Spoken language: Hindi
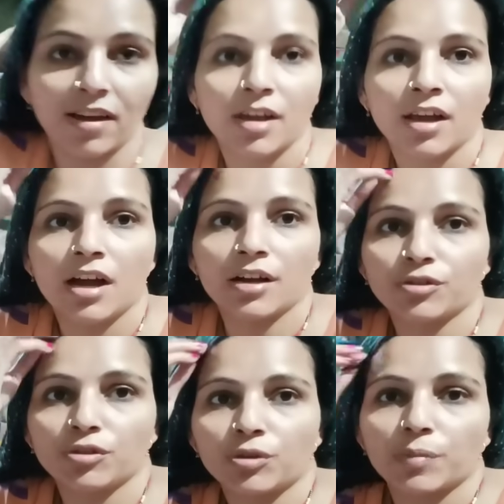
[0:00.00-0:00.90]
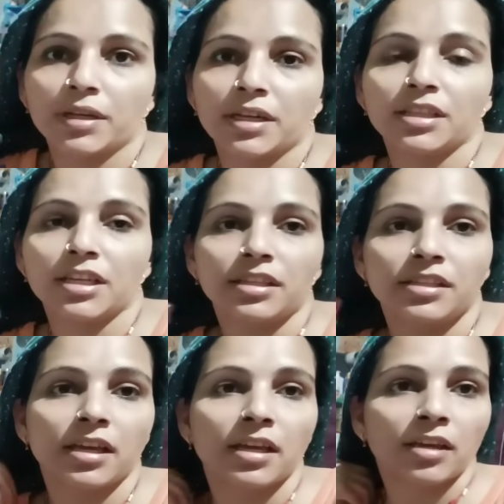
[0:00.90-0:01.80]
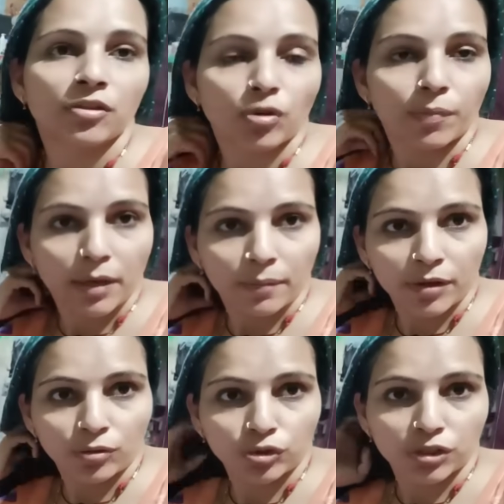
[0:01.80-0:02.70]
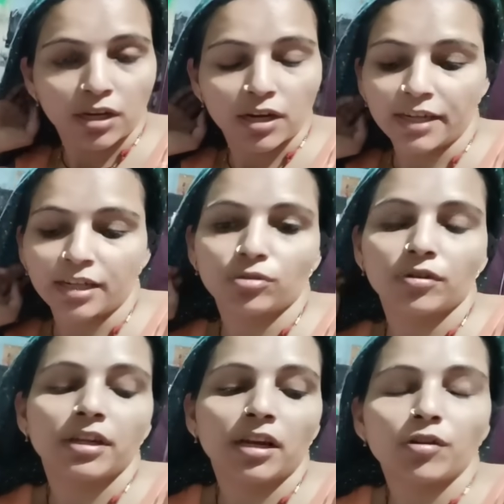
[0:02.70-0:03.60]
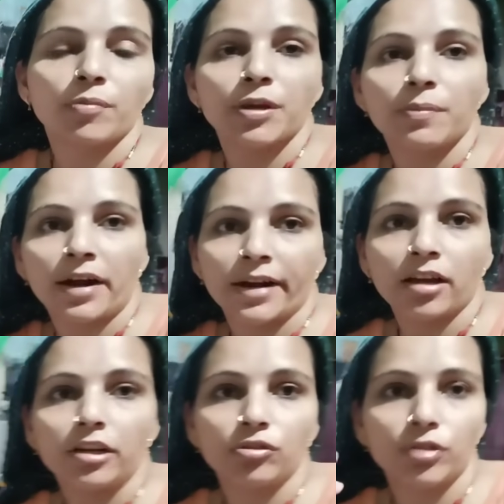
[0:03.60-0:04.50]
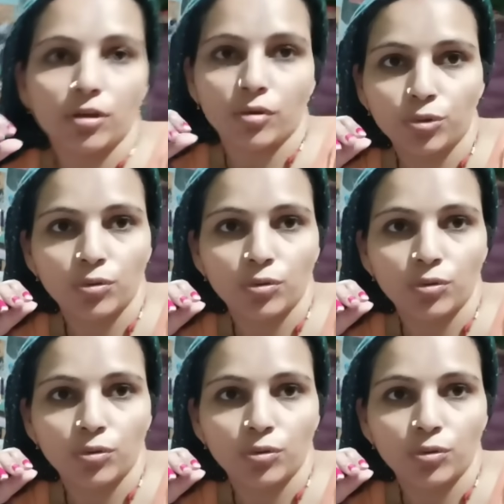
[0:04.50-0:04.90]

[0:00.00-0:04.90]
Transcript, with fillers: अकियो तो मन ने दे दिए तो बे मैंने उसने नाटा थोड़ी ना करो मेरी बाणा का तो देखो नूहा